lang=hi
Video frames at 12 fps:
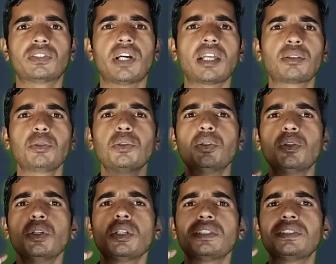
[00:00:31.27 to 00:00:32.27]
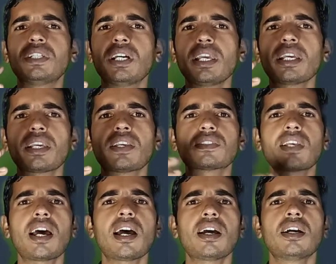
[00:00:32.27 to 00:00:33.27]
साथियों यह एक
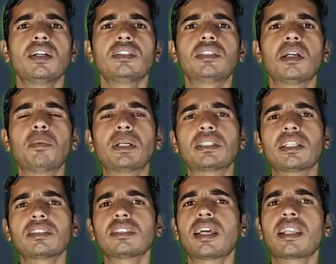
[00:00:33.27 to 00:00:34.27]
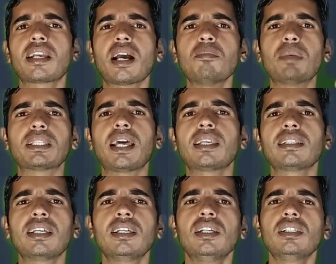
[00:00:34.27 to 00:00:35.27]
ऐसा जबरदस्त तरीका हम
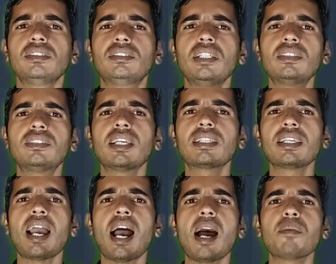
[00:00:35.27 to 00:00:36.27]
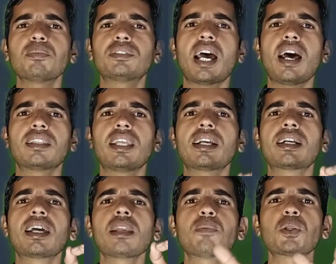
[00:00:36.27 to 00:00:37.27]
बताएंगे जिससे कि आप जा
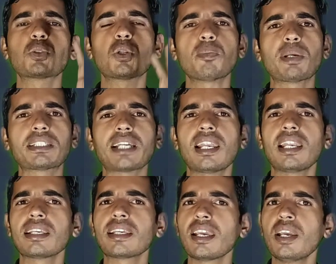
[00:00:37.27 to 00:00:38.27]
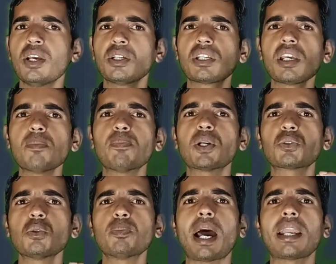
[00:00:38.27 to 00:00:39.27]
देखकर ही पशु को पहचान लेंगे कि
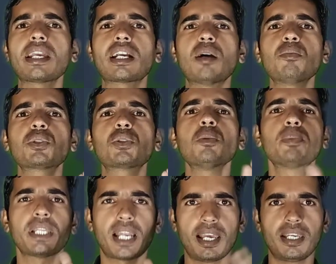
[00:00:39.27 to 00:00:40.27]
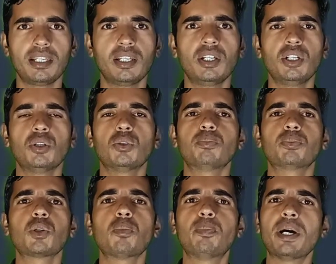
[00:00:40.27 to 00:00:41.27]
पशु पानी कम क्यों पी रहा है
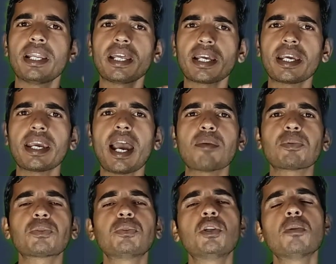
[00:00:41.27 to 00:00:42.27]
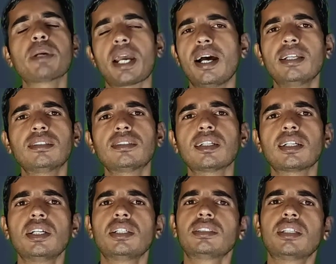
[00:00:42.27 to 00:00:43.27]
तो बने रहे आप इस वीडियो में अंत
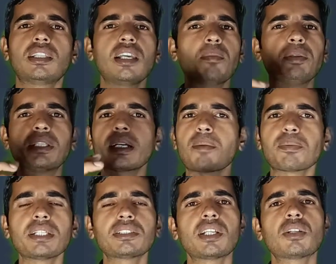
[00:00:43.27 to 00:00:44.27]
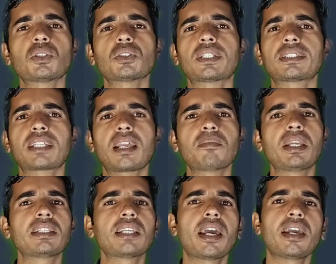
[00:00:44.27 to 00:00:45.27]
तक यदि अभी तक आपने इस चैनल को सब्सक्राइब
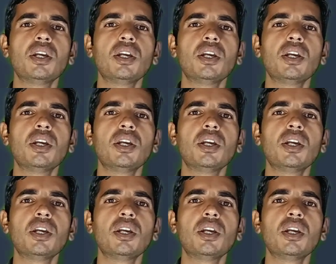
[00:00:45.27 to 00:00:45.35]
नहीं किया